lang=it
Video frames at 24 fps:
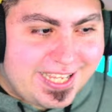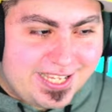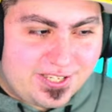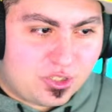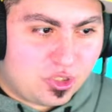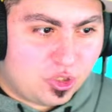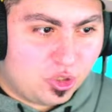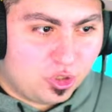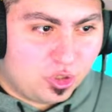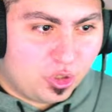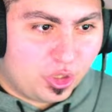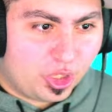
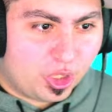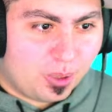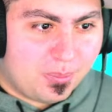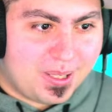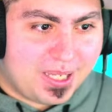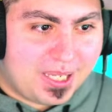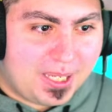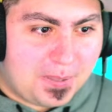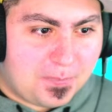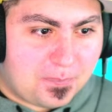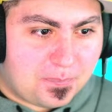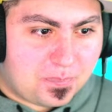adesso noi
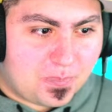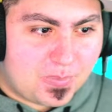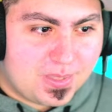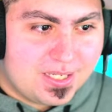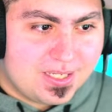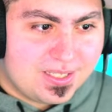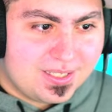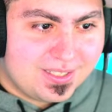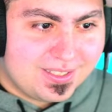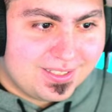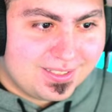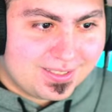come...
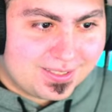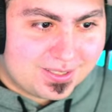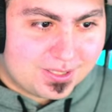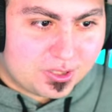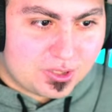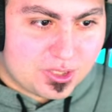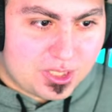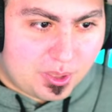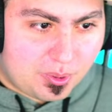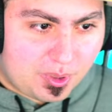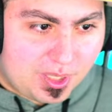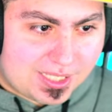
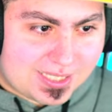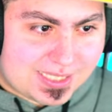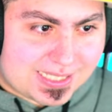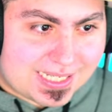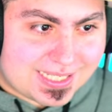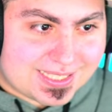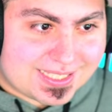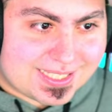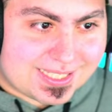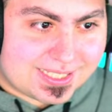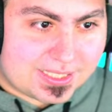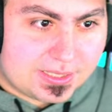Cos'è quella
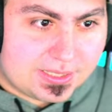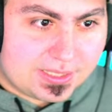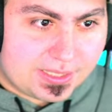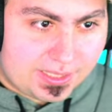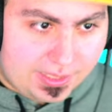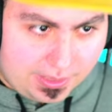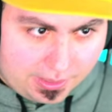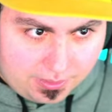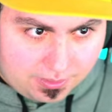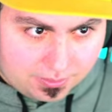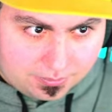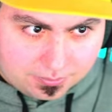stanza lì
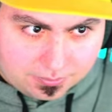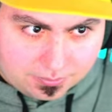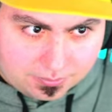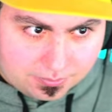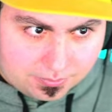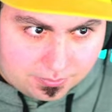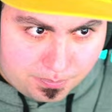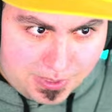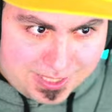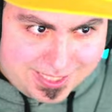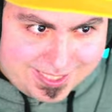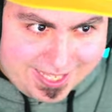nera?
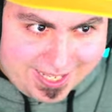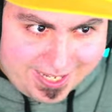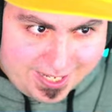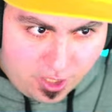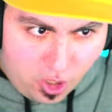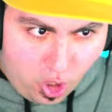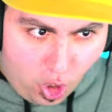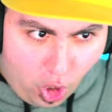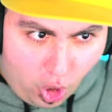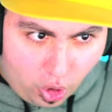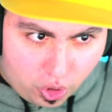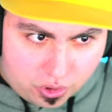
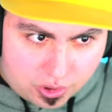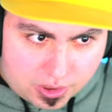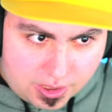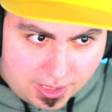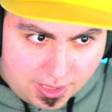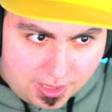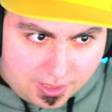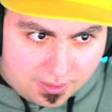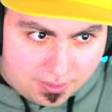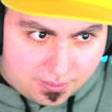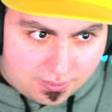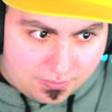
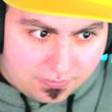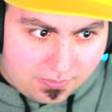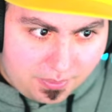Misteriosa!